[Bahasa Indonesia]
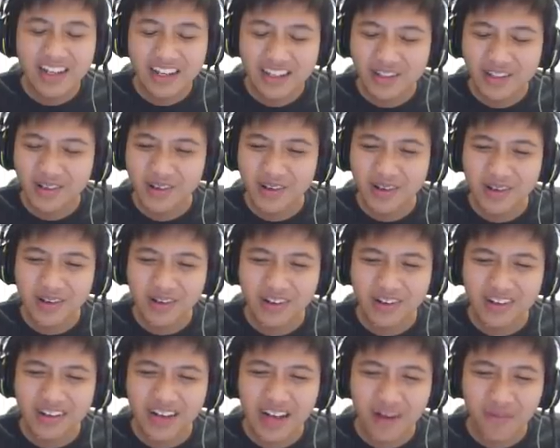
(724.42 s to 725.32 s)
ini itu
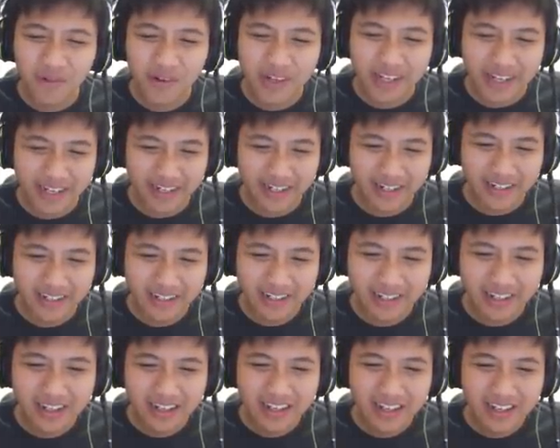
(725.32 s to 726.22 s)
nggak mungkin
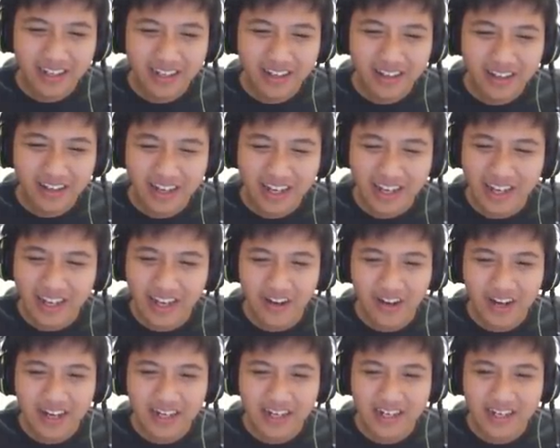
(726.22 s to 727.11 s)
oke
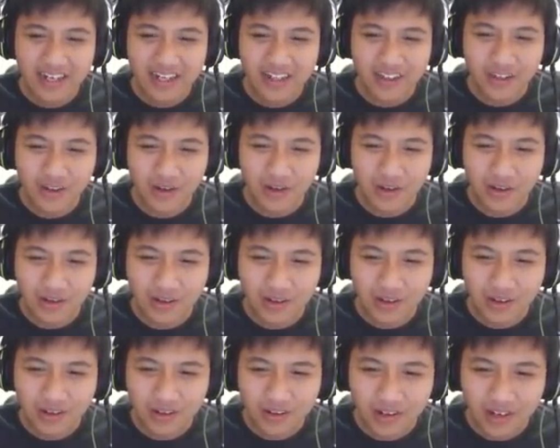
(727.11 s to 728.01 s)
kawan ini itu
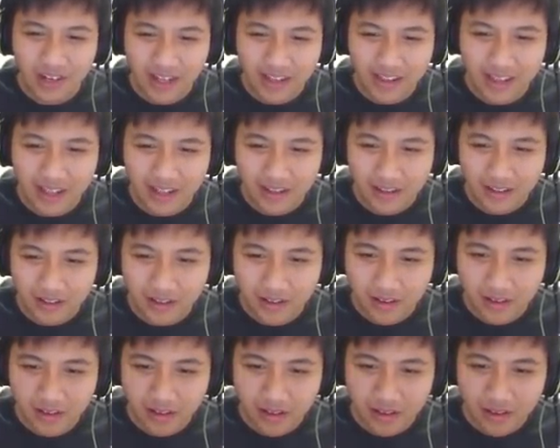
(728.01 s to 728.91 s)
lihat lihat
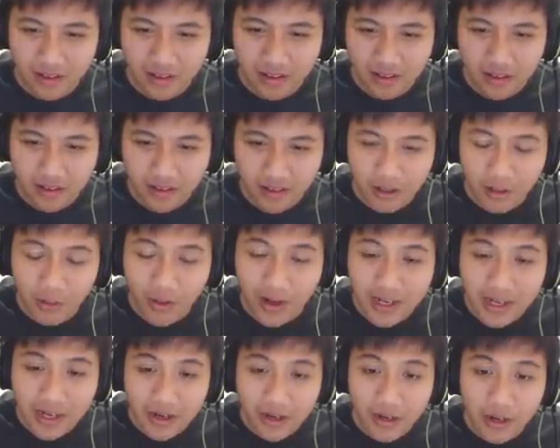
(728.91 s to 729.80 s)

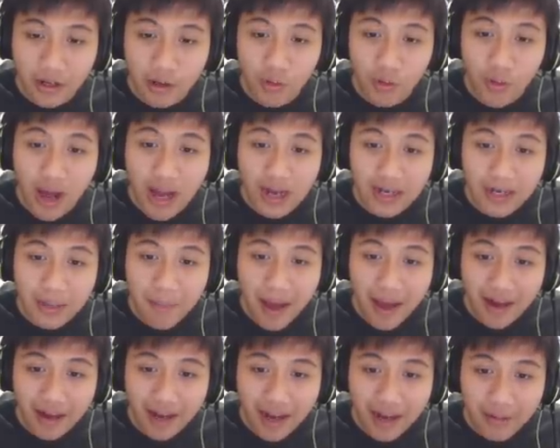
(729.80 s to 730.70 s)
keluarnya keluarnya
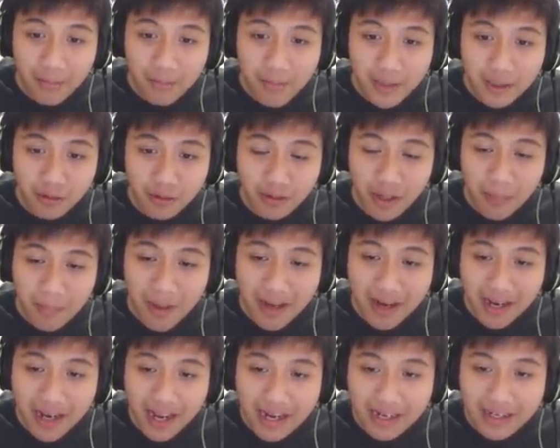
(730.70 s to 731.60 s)
barengan masuknya
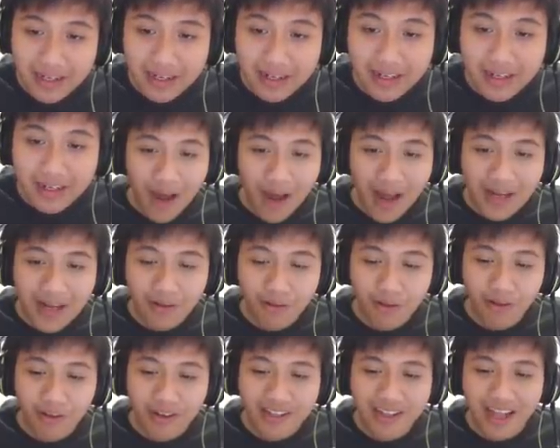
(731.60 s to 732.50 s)
barengan bahkan
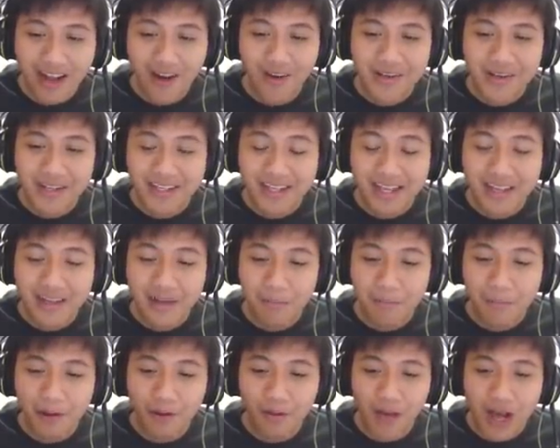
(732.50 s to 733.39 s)
untuk kita loncat aja
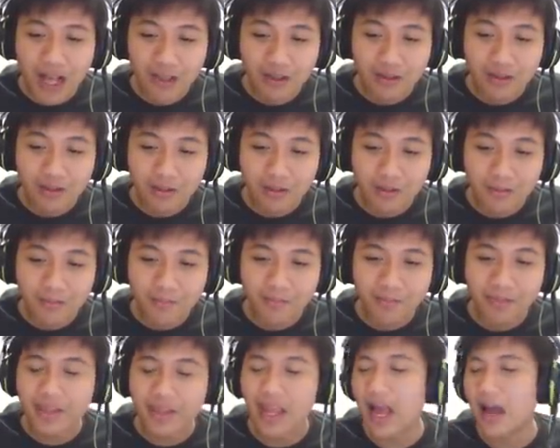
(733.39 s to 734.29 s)
perlu waktu
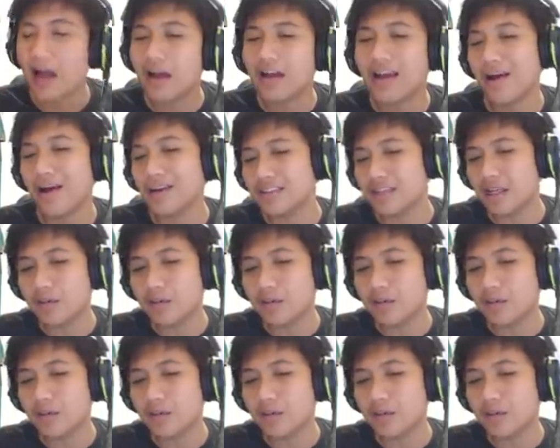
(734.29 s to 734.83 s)
ya ya